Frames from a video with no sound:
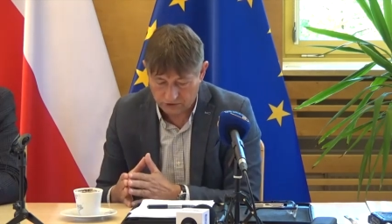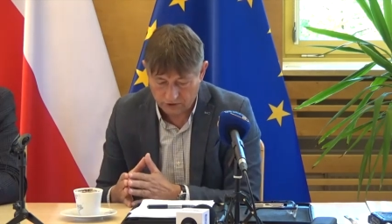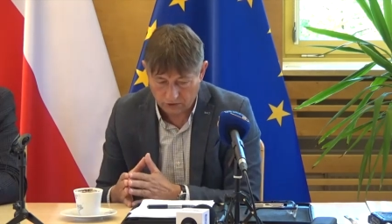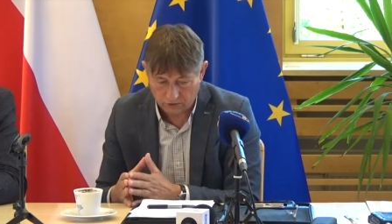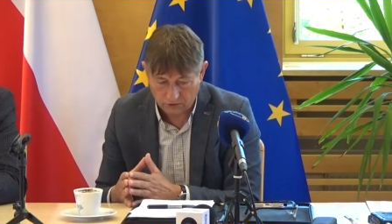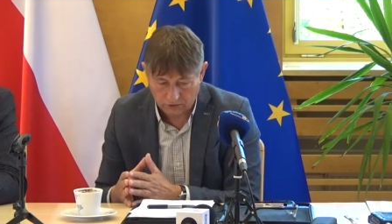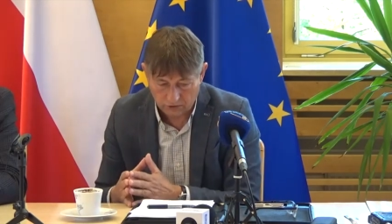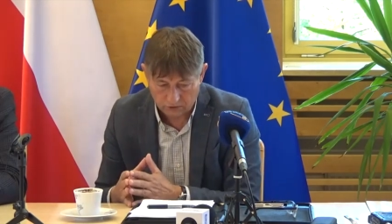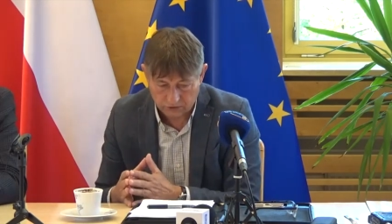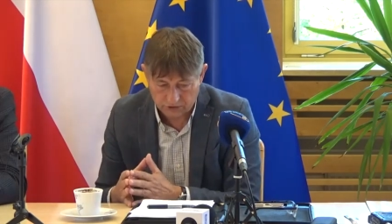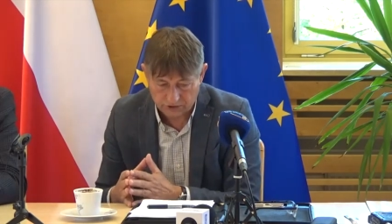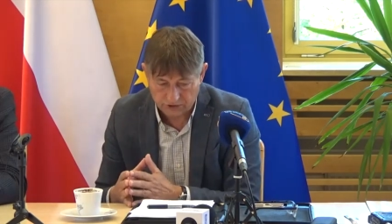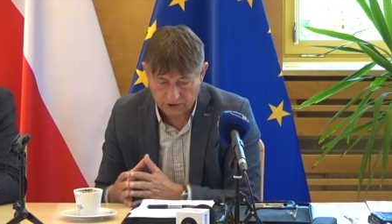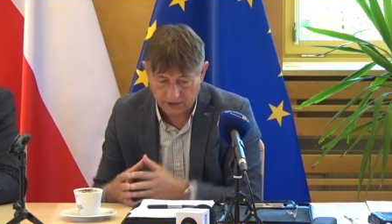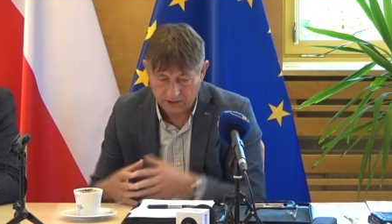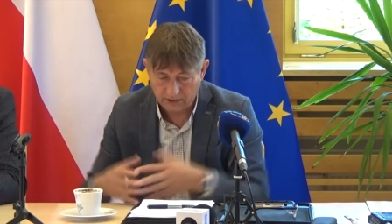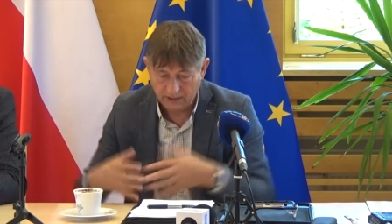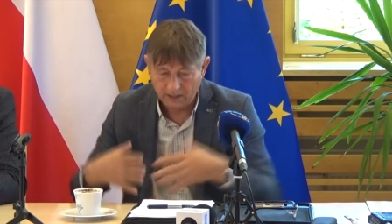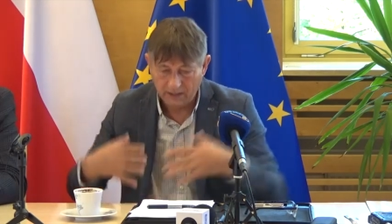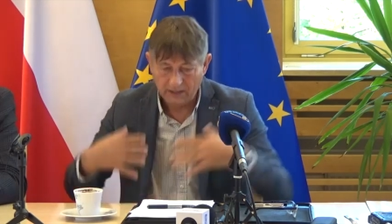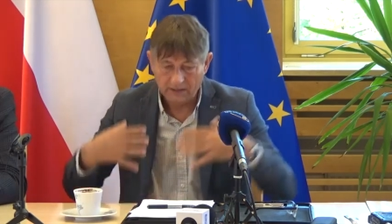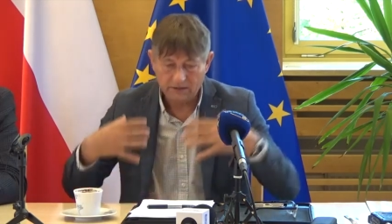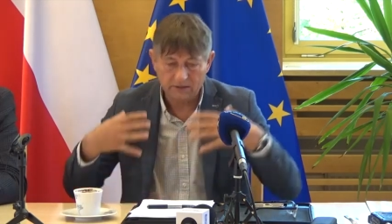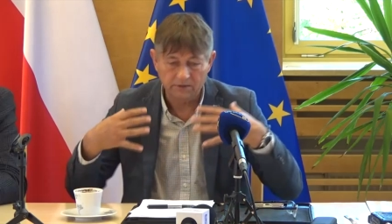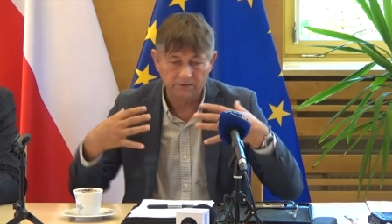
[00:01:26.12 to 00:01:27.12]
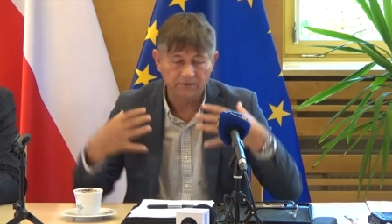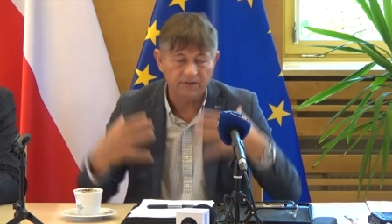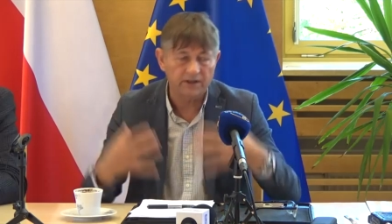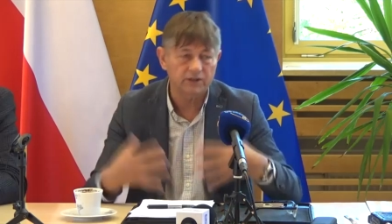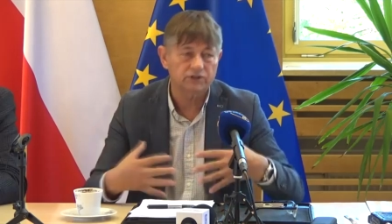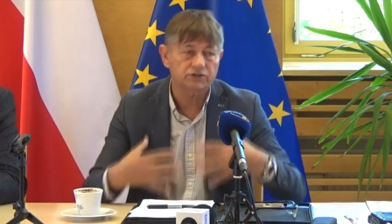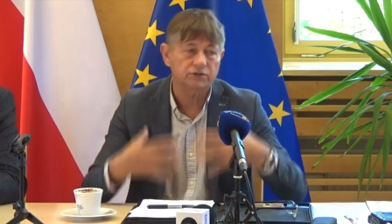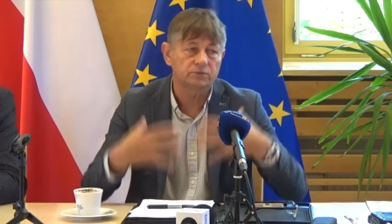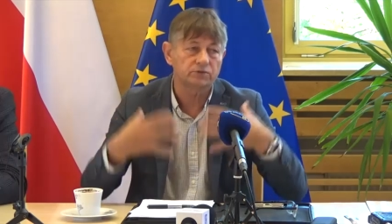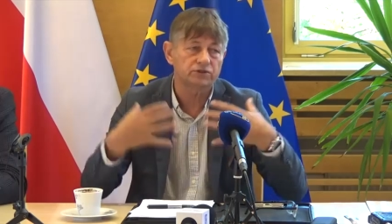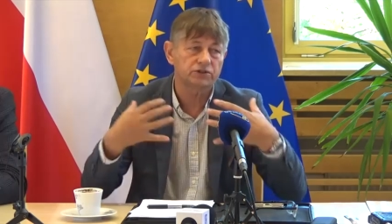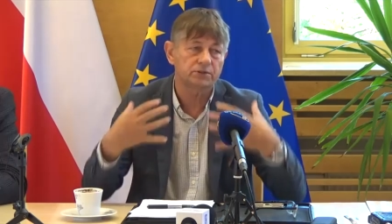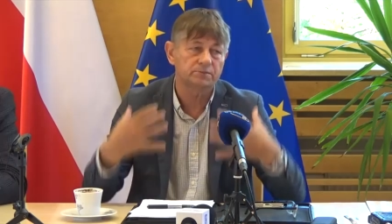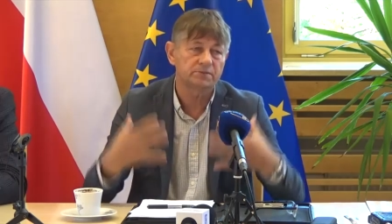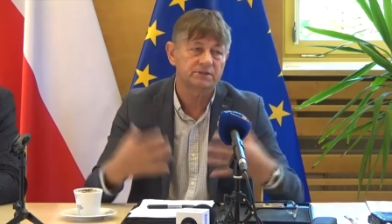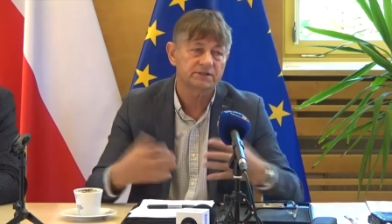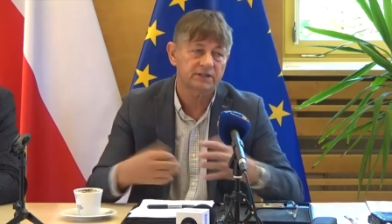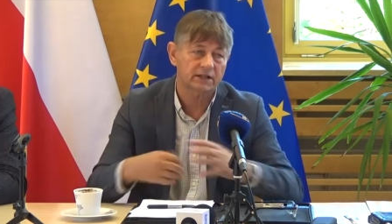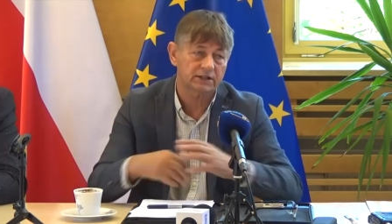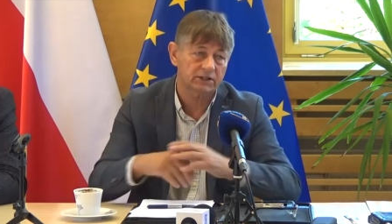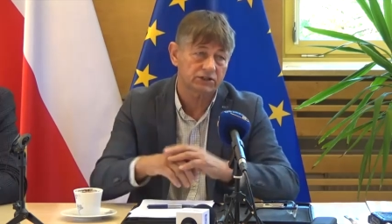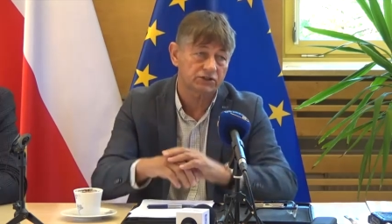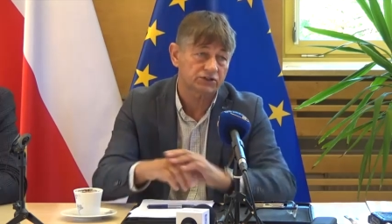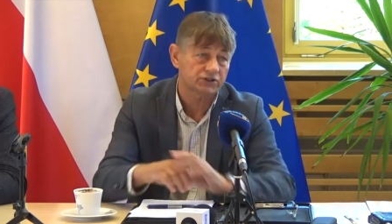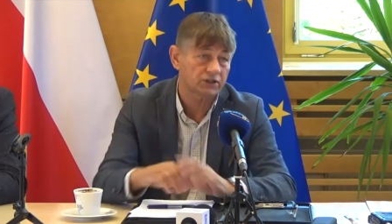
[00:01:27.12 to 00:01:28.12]
są krótsze, tym większe musi być
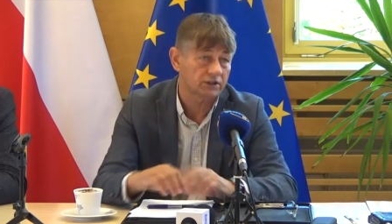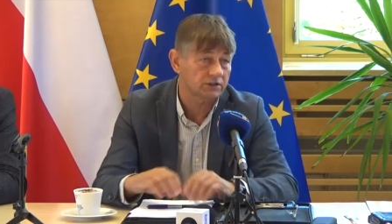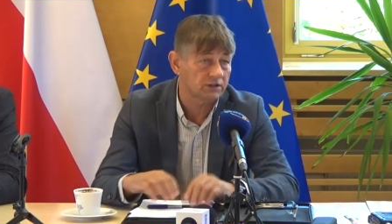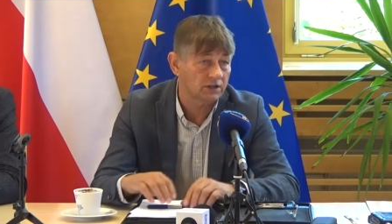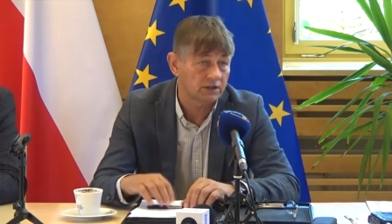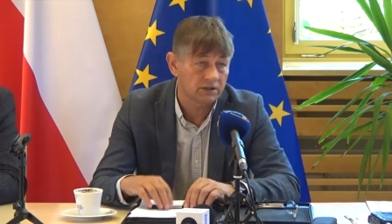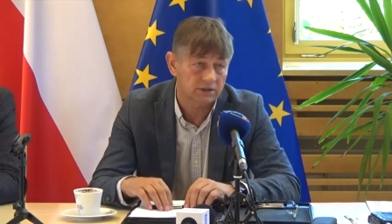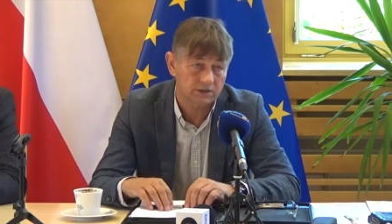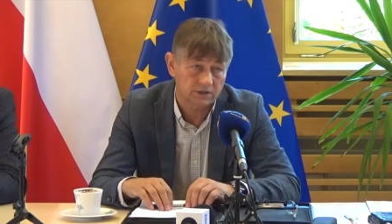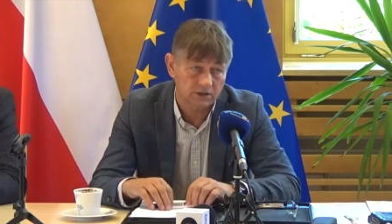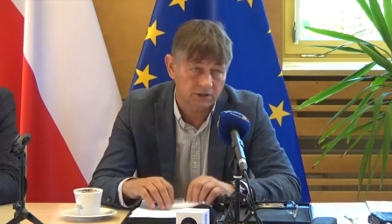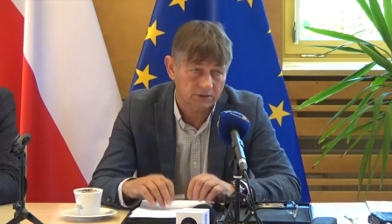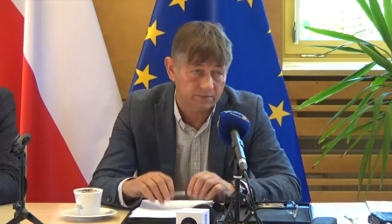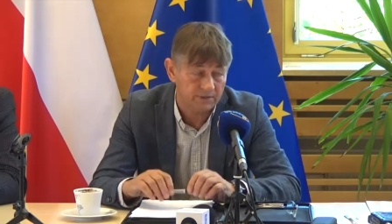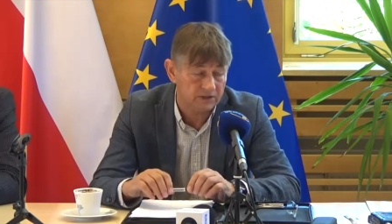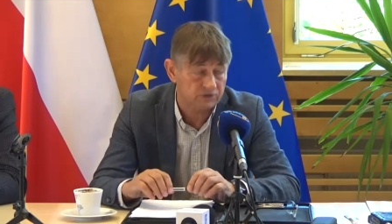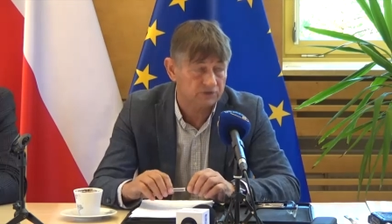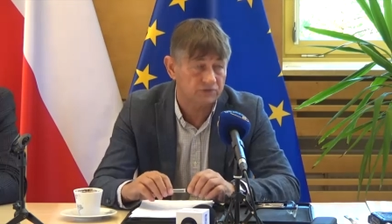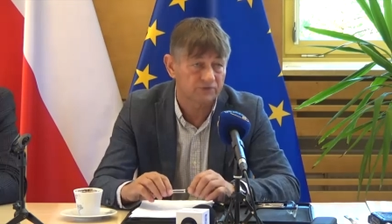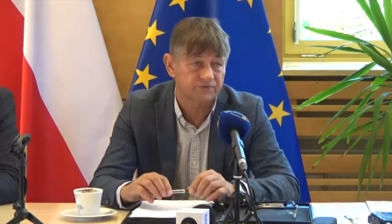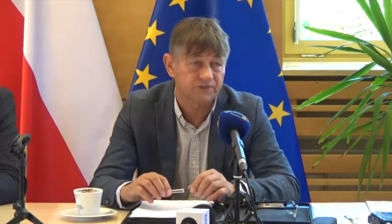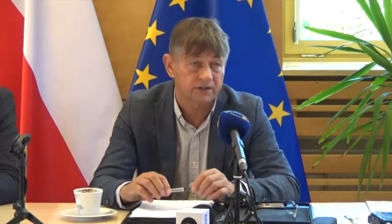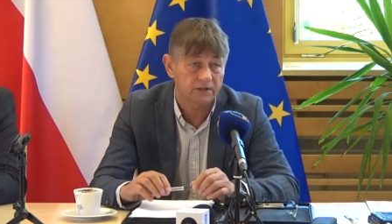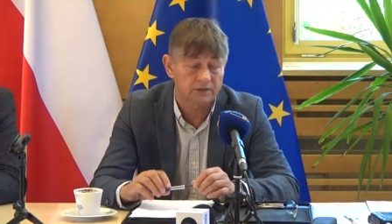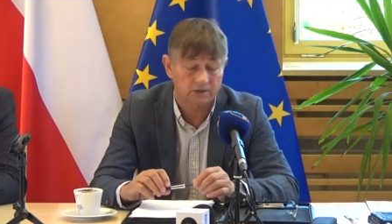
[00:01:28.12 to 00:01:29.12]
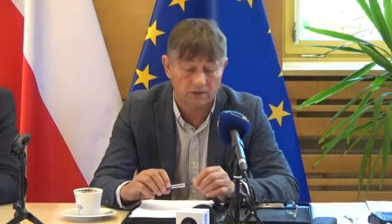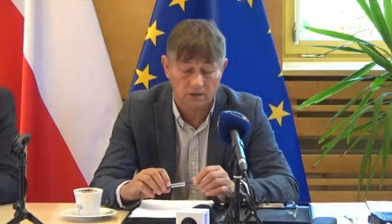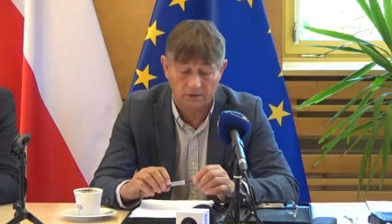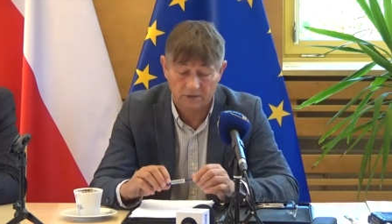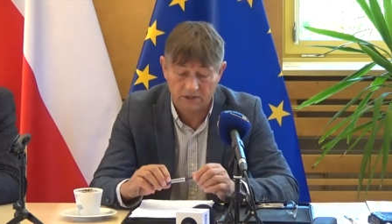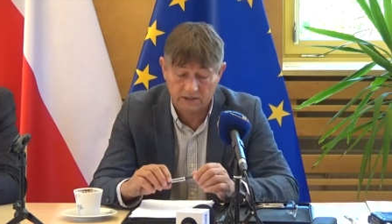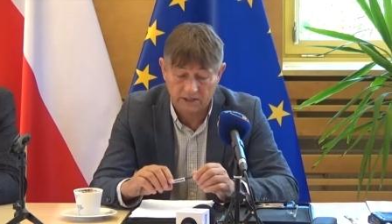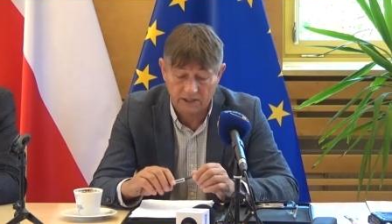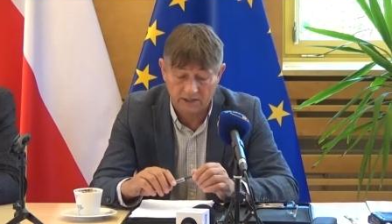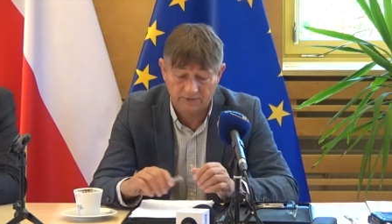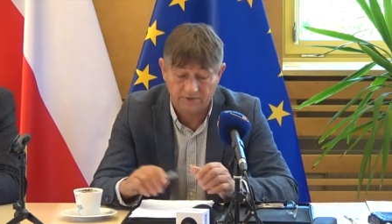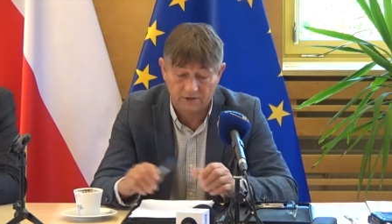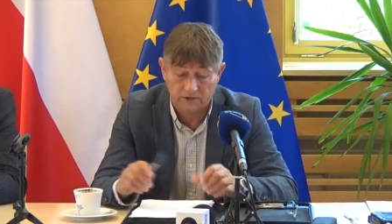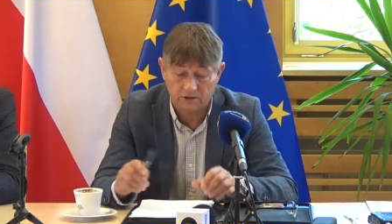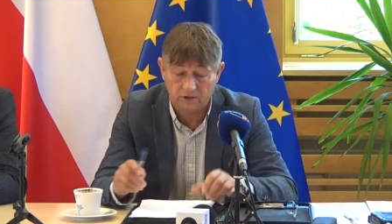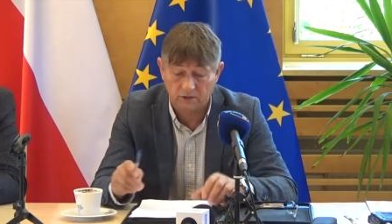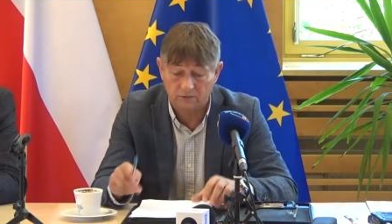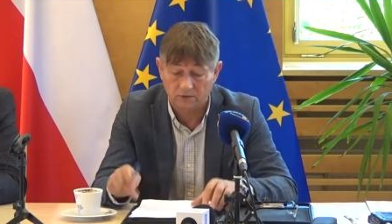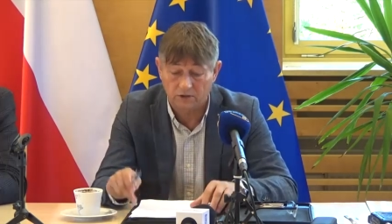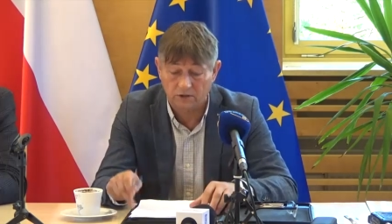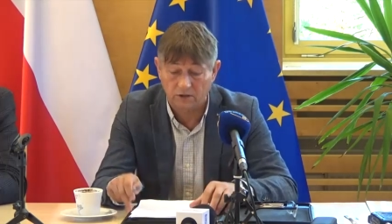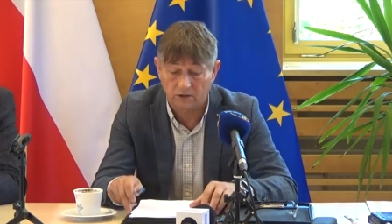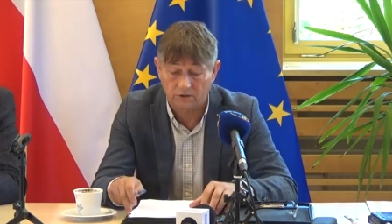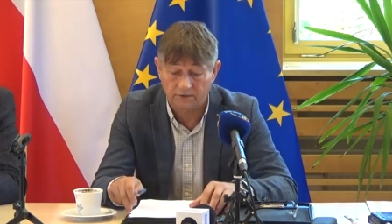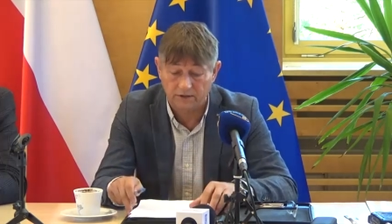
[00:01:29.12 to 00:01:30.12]
zagęszczenie tych masztów telefonii
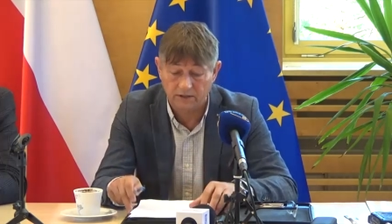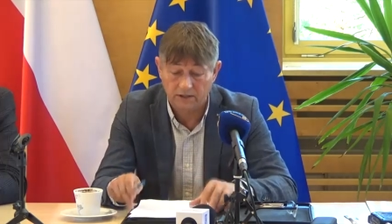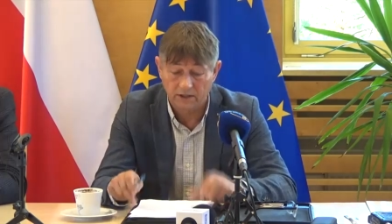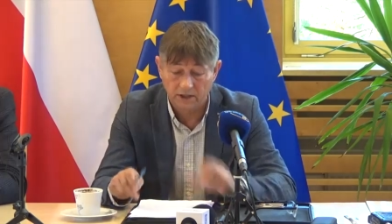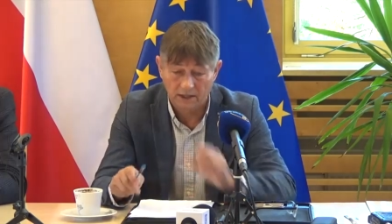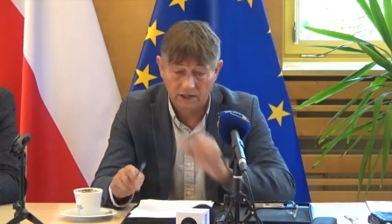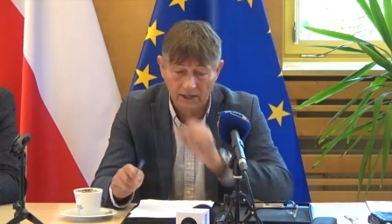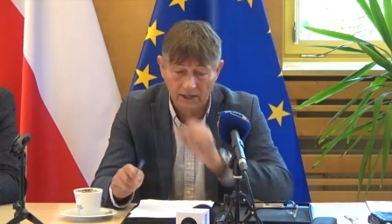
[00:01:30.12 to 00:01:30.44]
komórkowej.